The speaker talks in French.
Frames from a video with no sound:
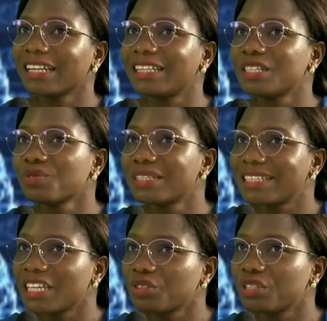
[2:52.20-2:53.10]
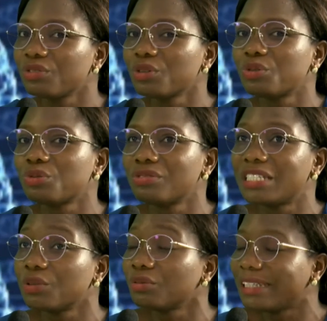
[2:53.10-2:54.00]
la lésion siège au niveau du
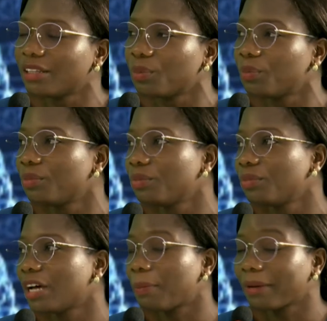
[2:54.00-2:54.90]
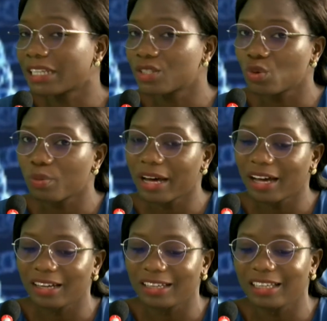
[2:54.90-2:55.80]
duodénum. Après ah.
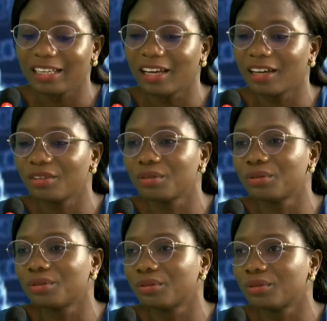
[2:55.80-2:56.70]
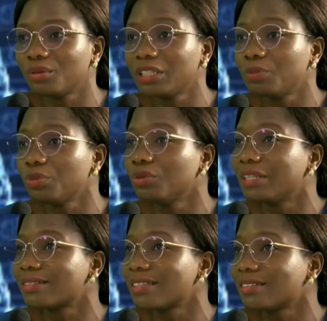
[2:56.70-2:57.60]
l'estomac, il y a euh, le début de
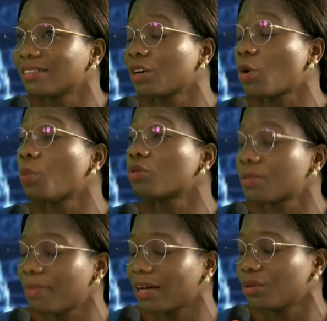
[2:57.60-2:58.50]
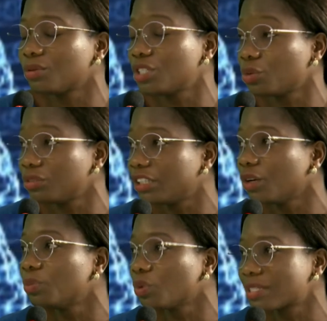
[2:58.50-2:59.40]
l'intestin qui commence par le mm.
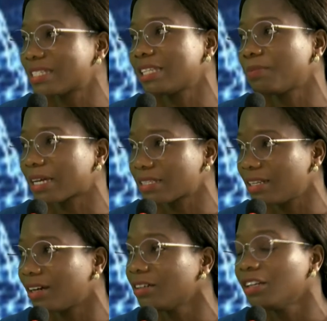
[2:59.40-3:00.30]
duodénum. Donc c'est cette partie-là